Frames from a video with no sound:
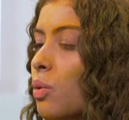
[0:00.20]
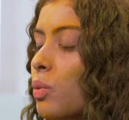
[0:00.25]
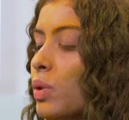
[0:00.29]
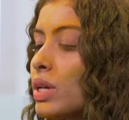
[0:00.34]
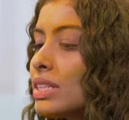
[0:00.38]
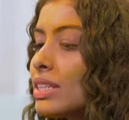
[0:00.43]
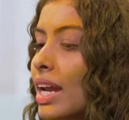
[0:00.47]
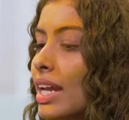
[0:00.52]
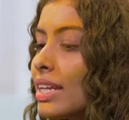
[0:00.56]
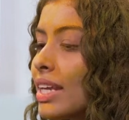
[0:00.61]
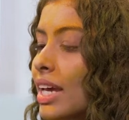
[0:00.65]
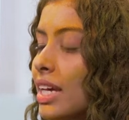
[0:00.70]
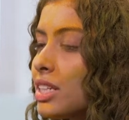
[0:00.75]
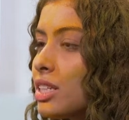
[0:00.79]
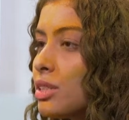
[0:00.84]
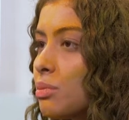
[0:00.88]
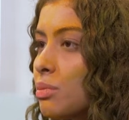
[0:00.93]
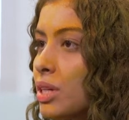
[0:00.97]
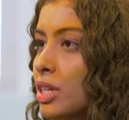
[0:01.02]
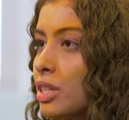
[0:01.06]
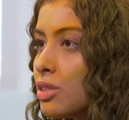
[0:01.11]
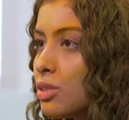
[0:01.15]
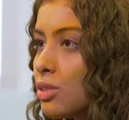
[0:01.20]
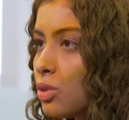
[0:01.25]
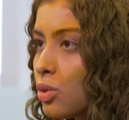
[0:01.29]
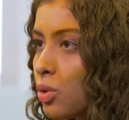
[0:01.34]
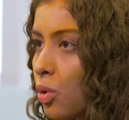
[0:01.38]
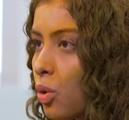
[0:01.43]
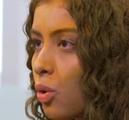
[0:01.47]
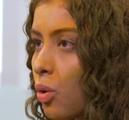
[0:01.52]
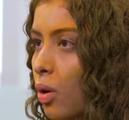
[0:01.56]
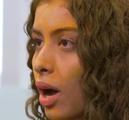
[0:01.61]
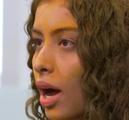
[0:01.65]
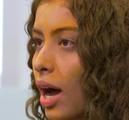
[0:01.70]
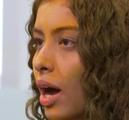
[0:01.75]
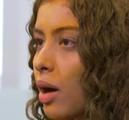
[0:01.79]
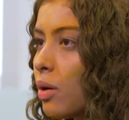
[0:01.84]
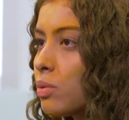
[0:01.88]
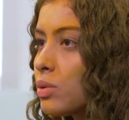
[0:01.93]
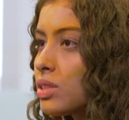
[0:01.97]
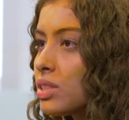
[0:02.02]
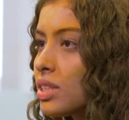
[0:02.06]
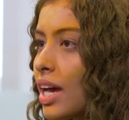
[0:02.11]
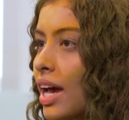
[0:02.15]
O Estratégia me ensinou a
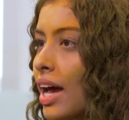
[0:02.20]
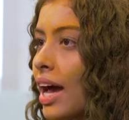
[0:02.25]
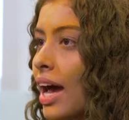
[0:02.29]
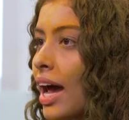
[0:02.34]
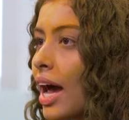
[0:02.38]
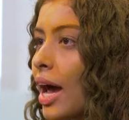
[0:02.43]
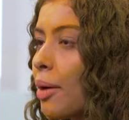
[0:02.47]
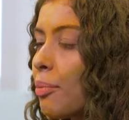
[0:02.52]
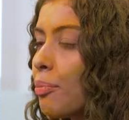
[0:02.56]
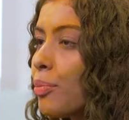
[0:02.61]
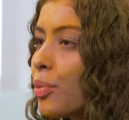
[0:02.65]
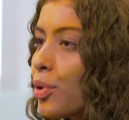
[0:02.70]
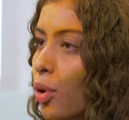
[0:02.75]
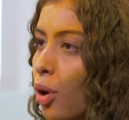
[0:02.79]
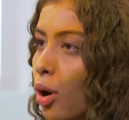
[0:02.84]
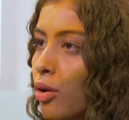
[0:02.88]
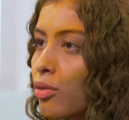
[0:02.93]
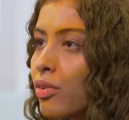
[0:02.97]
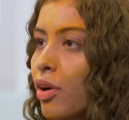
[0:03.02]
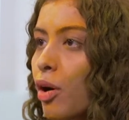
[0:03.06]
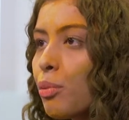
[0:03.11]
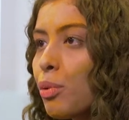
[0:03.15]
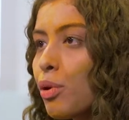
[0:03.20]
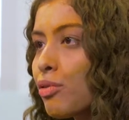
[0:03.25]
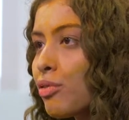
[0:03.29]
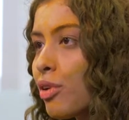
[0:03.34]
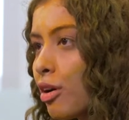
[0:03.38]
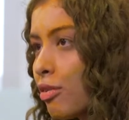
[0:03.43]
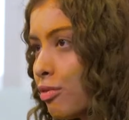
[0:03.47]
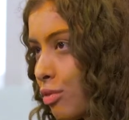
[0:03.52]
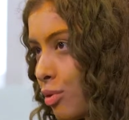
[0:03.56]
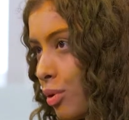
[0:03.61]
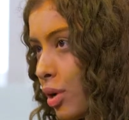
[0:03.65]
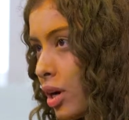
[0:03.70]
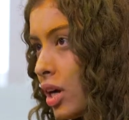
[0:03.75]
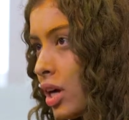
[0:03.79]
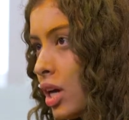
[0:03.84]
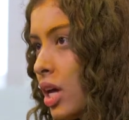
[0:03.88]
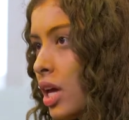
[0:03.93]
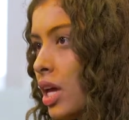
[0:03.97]
usar a prova ao meu favor.